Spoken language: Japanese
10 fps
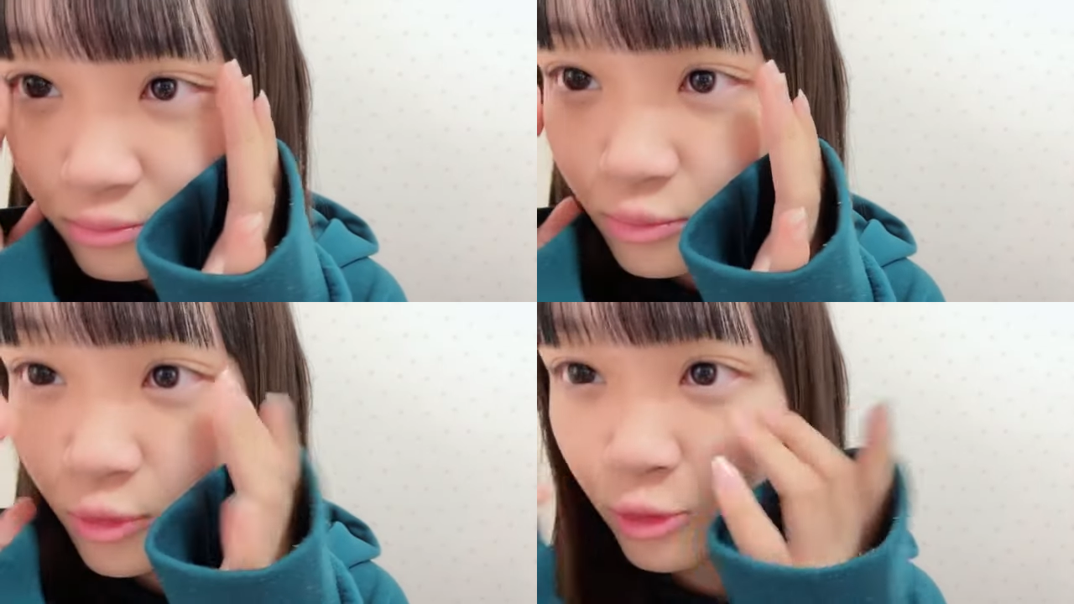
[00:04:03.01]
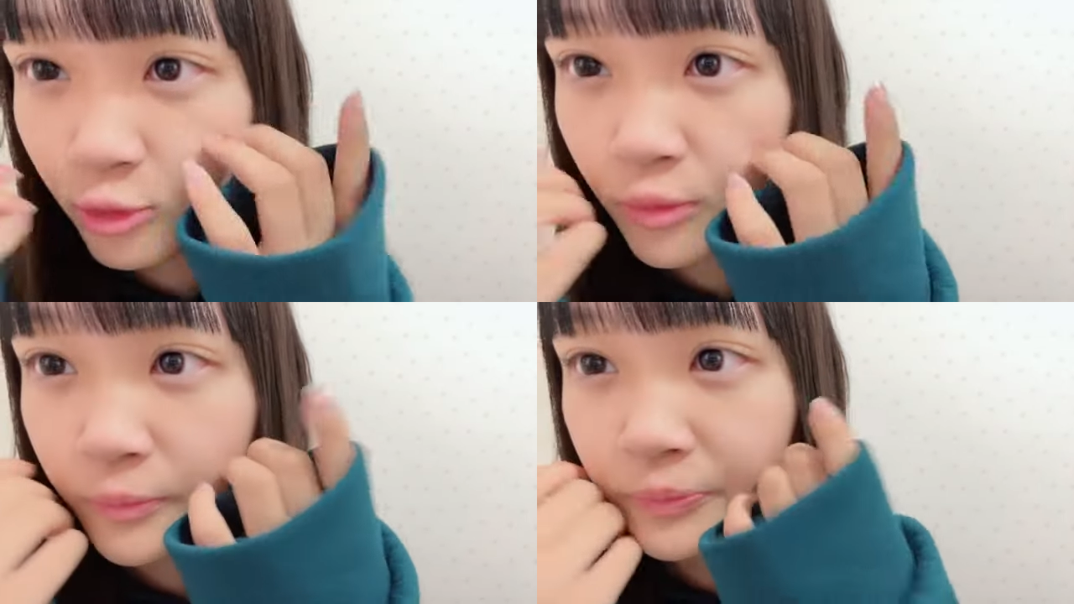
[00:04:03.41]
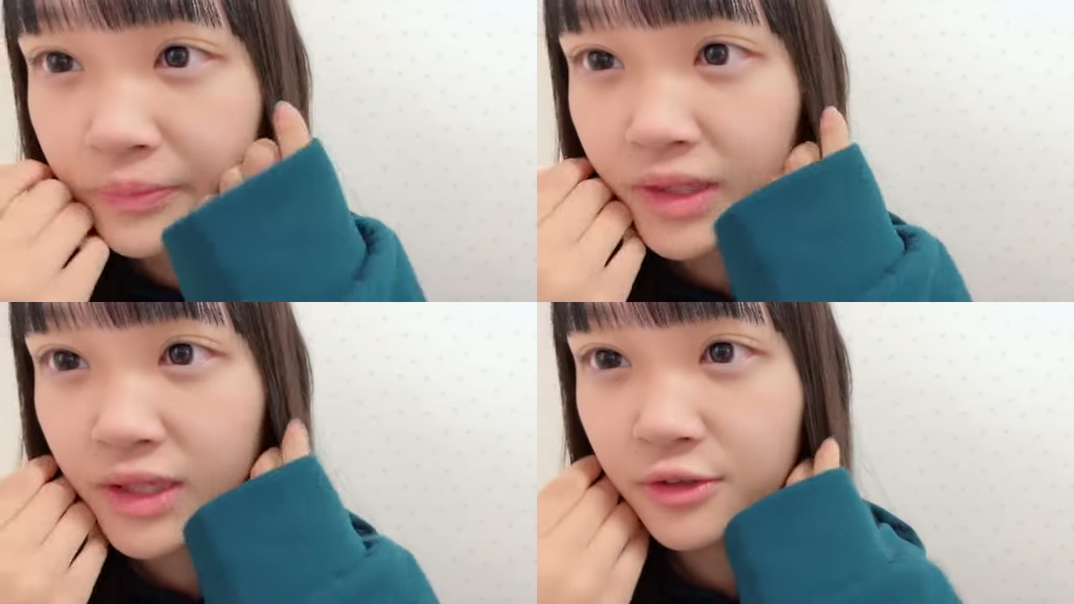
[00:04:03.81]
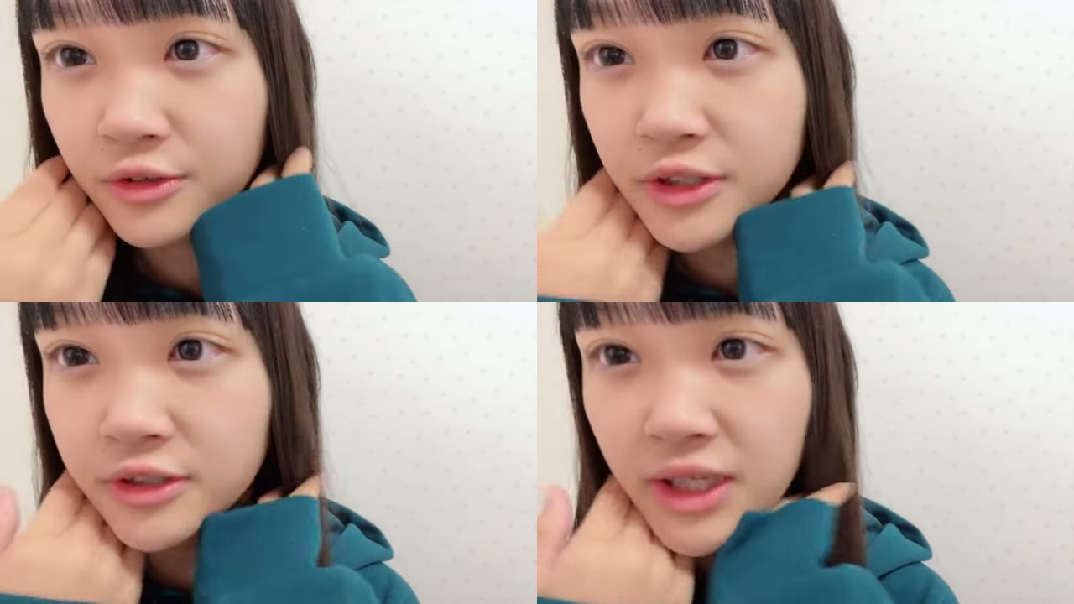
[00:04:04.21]
もうあ
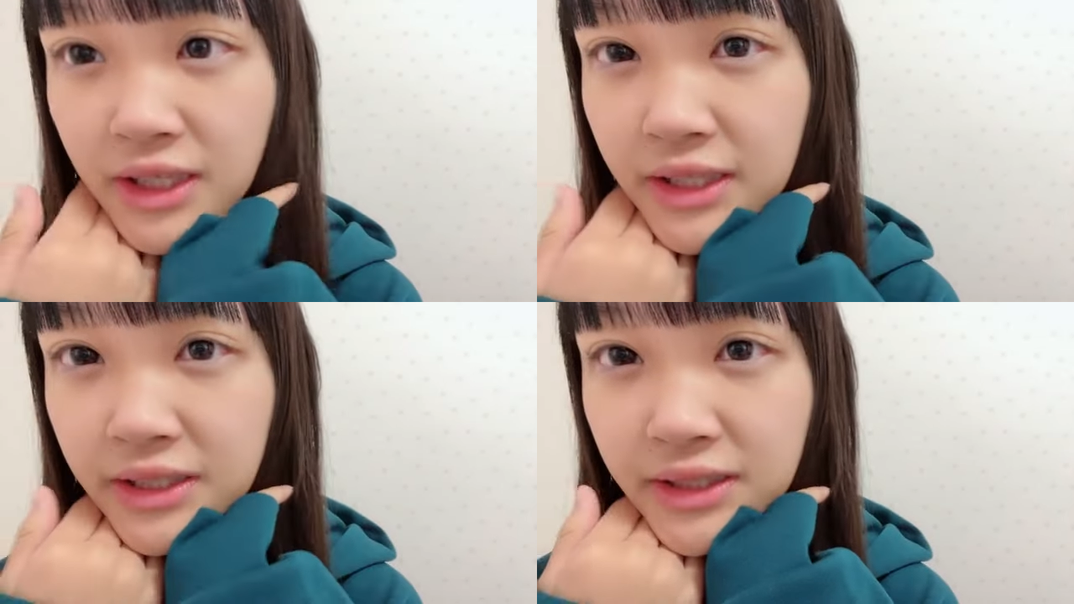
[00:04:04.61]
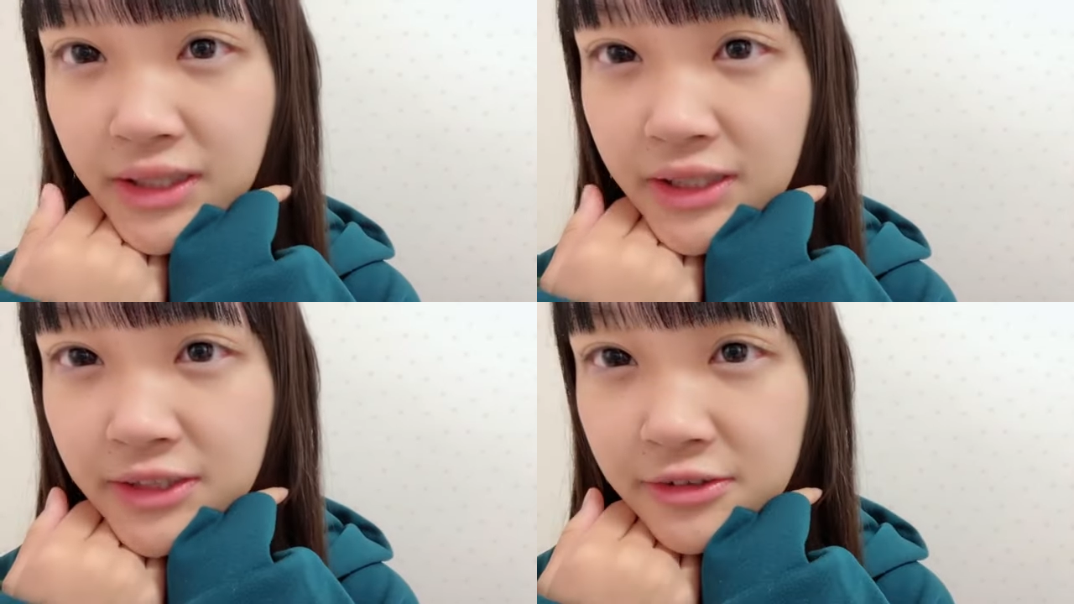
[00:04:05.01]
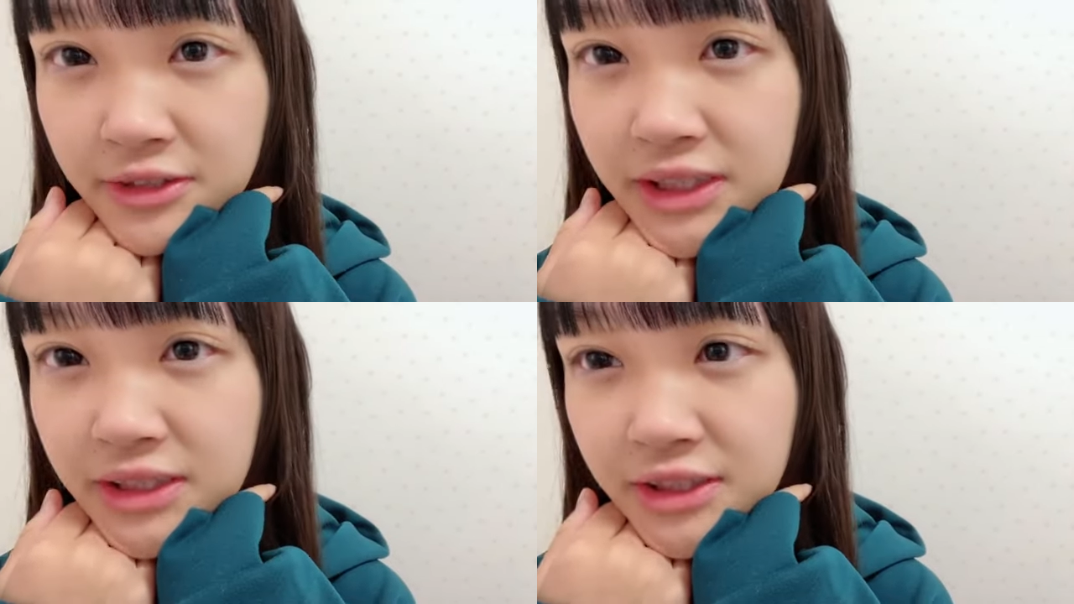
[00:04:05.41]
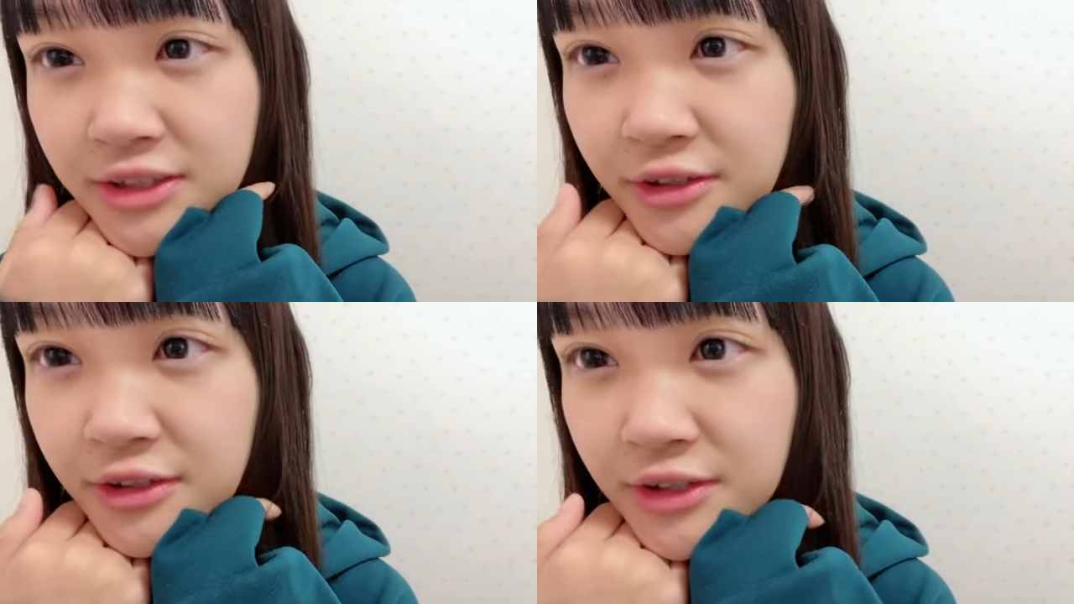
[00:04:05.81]
の床暖ならあるのでずっ
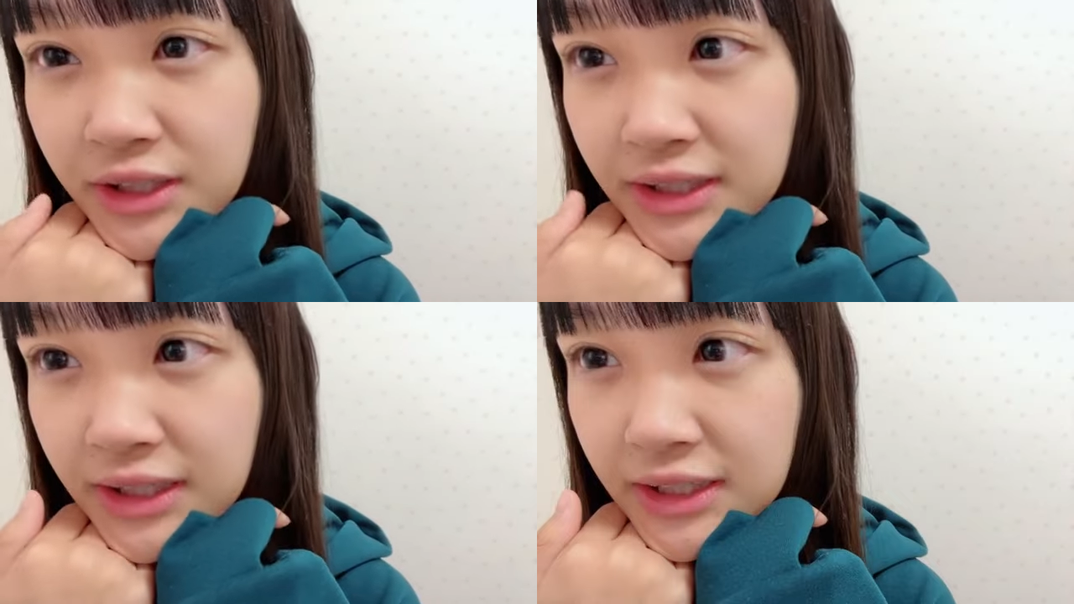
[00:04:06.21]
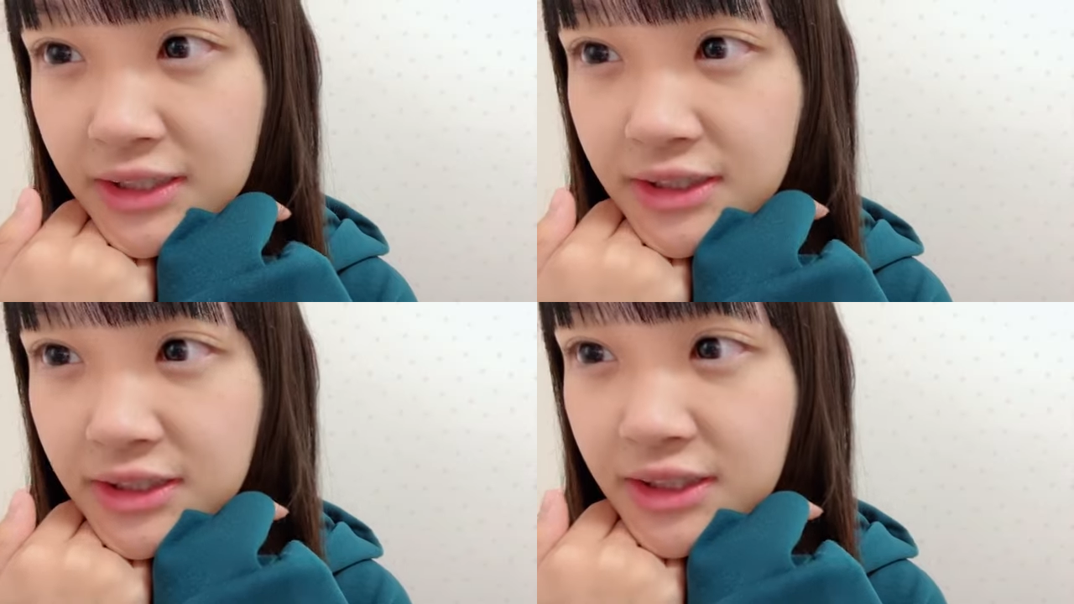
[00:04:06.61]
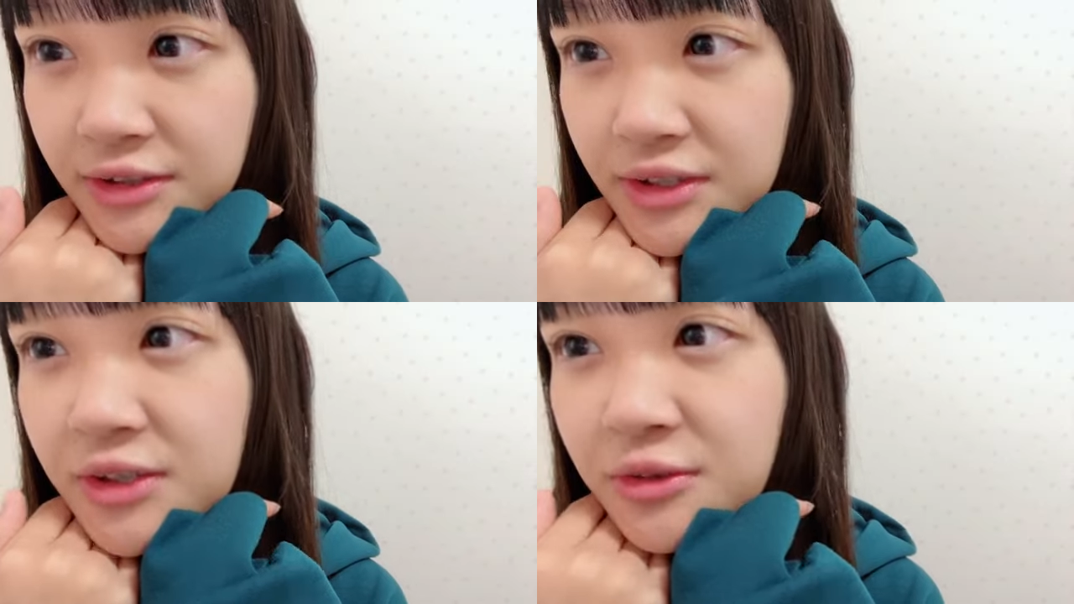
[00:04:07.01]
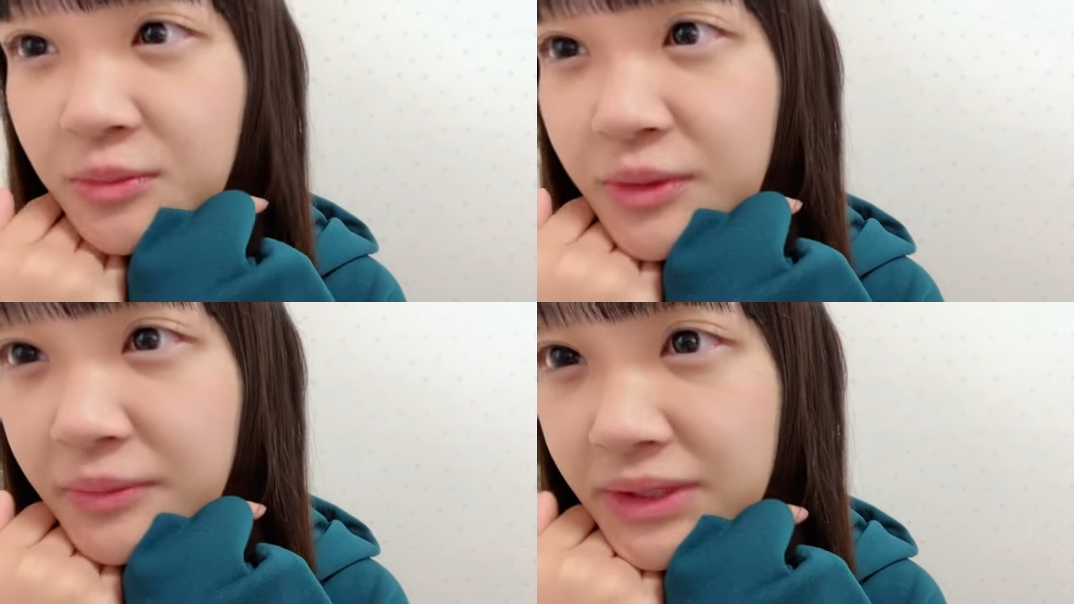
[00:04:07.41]
と床に張り付いてようかと
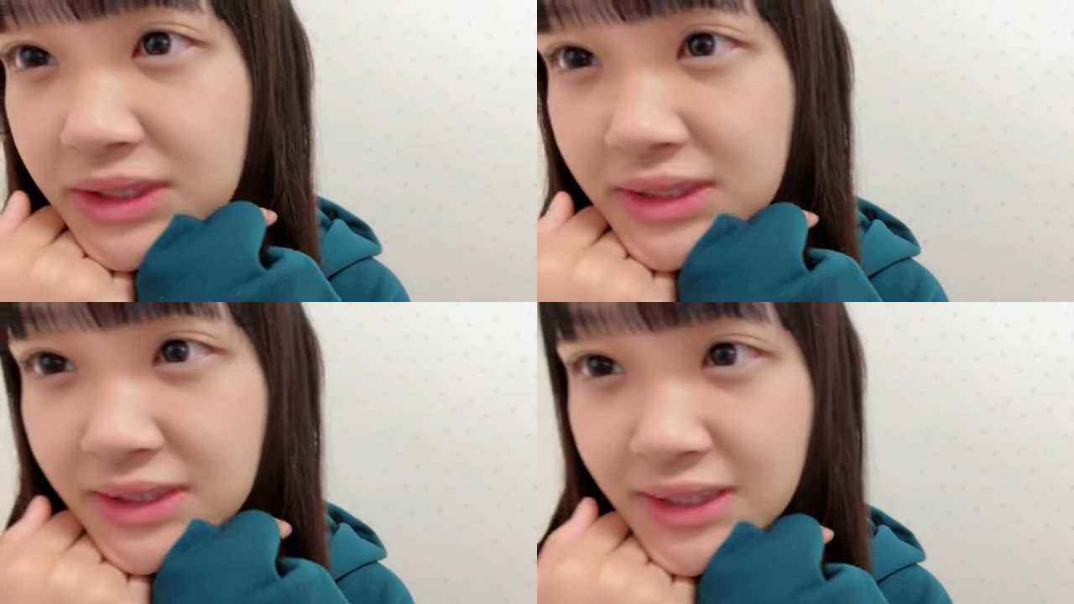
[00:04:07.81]
思います